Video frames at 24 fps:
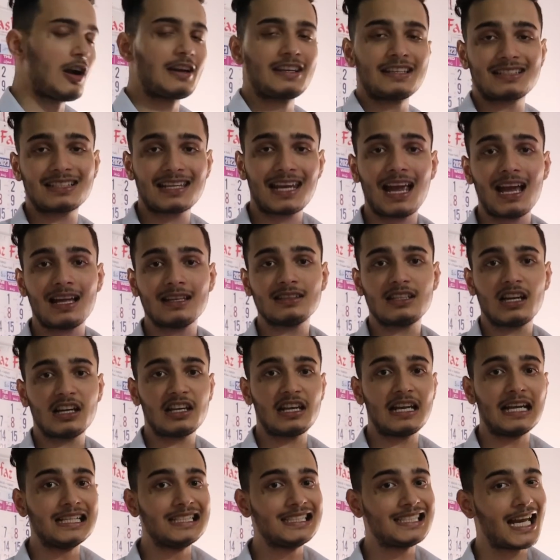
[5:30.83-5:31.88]
और इसके
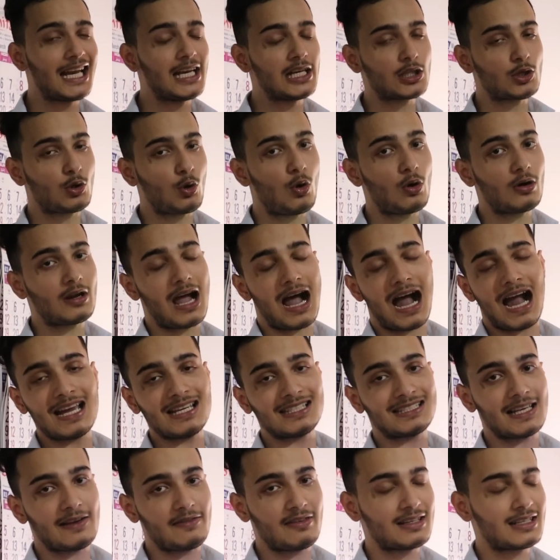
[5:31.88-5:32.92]
अंदर इंटेल कोड
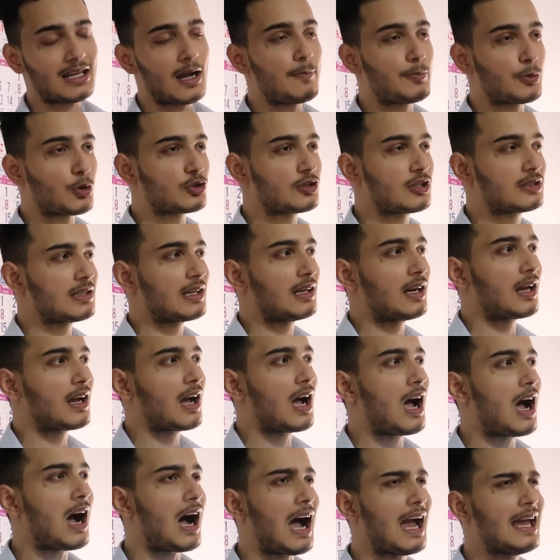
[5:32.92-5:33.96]
आई का प्रोसेसर
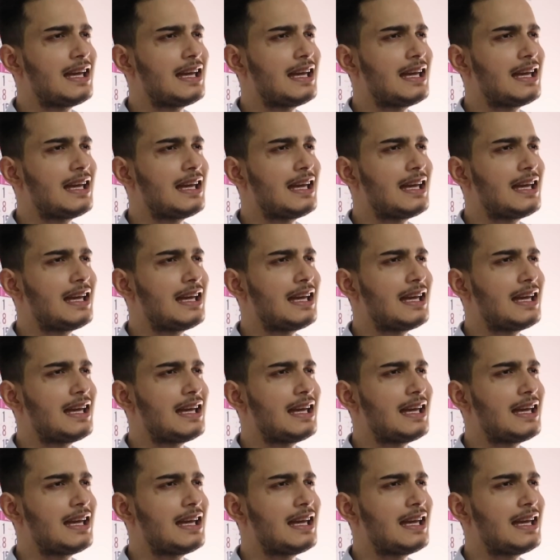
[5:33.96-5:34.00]
लगा